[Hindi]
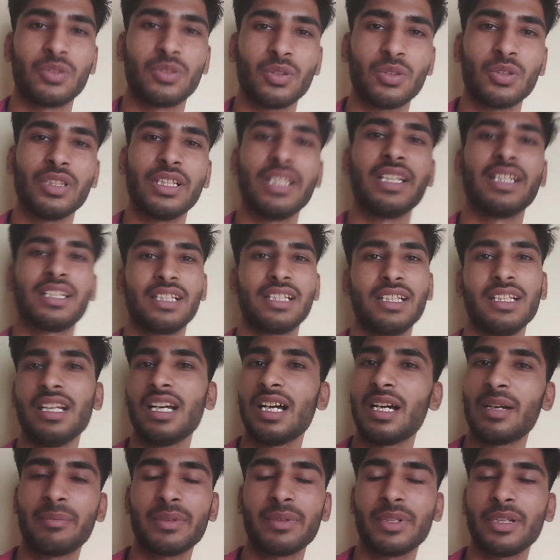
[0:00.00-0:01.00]
तो देख
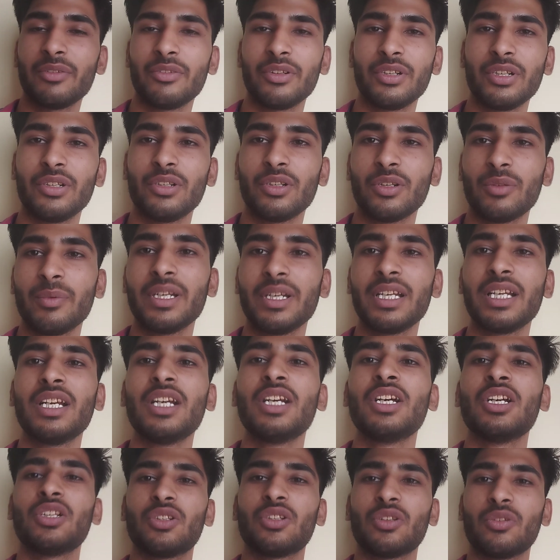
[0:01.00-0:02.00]
लिया आपने वीडियो में
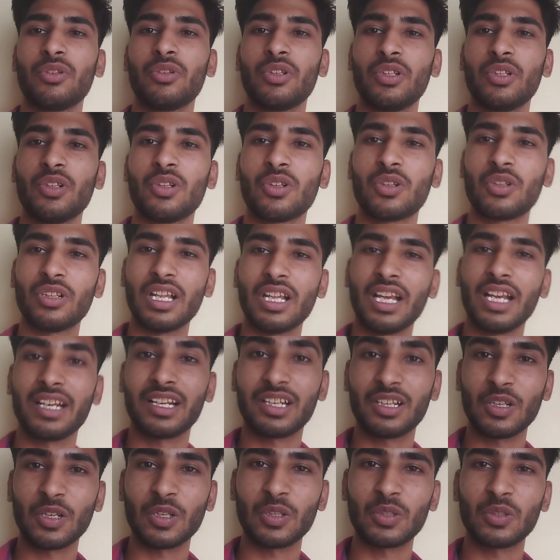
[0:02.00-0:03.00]
तो वीडियो को
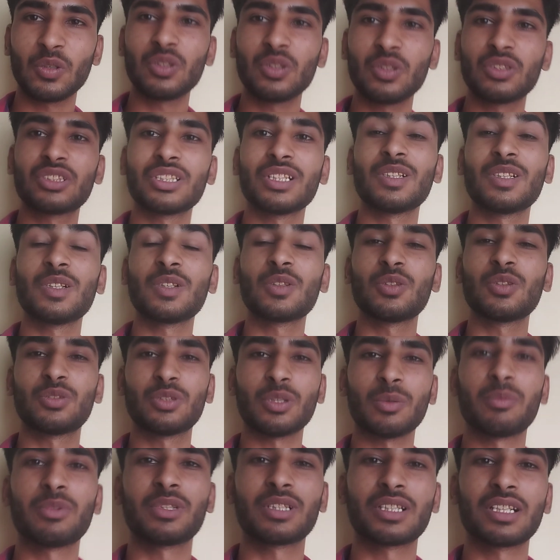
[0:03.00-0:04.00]
लाइक कर दो और चैनल को
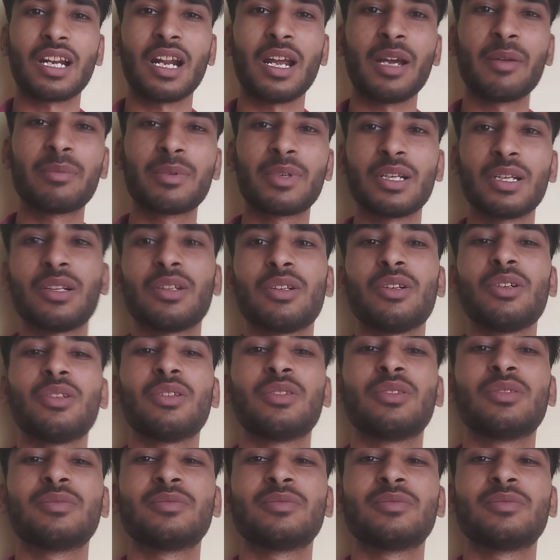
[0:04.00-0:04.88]
सब्सक्राइब कर लो